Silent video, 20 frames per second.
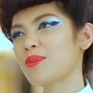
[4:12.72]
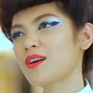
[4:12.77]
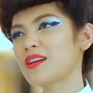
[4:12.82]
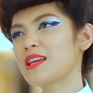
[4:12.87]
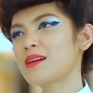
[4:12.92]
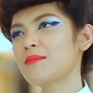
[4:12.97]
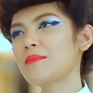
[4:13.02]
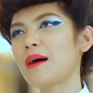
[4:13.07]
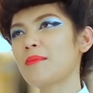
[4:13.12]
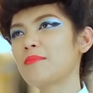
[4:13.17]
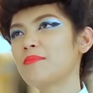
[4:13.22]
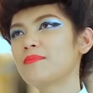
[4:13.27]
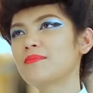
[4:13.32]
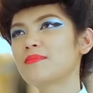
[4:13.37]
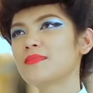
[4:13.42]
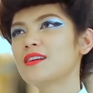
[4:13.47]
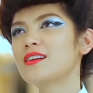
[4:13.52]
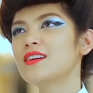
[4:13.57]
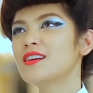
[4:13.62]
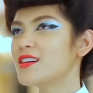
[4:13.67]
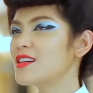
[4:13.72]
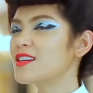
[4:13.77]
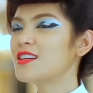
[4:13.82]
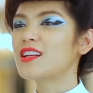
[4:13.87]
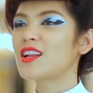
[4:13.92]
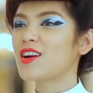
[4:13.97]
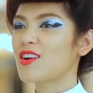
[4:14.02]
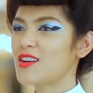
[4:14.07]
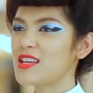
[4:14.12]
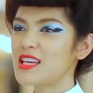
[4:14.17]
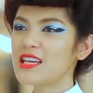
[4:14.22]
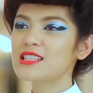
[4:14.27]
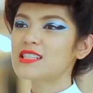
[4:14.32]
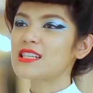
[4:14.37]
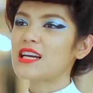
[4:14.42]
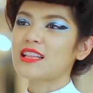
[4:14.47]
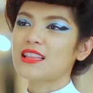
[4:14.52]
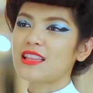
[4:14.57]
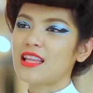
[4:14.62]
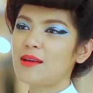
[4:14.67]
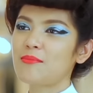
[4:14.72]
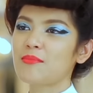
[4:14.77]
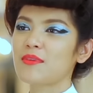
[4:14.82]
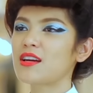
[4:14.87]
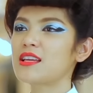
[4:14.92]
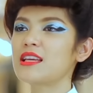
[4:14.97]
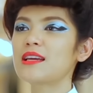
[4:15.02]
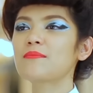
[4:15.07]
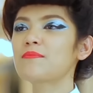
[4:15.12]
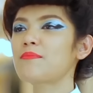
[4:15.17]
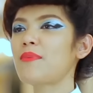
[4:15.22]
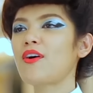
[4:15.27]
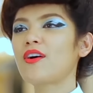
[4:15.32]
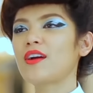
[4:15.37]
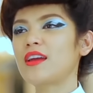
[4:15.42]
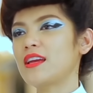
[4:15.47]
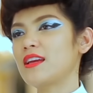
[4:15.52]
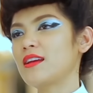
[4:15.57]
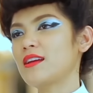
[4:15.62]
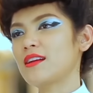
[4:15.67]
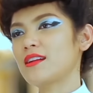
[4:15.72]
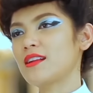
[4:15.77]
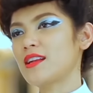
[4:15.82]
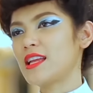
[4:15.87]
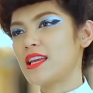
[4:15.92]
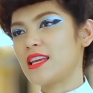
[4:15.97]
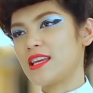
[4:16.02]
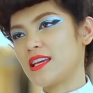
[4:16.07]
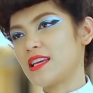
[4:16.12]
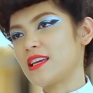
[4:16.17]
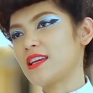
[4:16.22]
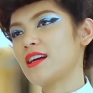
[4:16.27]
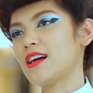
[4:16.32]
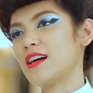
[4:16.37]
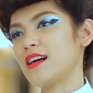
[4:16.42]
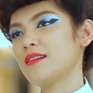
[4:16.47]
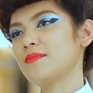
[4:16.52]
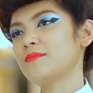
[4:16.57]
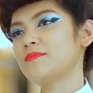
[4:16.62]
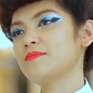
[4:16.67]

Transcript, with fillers: ชอบก็ยิ่งแบบ เออแล้วก็ยิ่งจัดเต็มก็ยิ่งปล่อยอะไรอย่างเงี้ย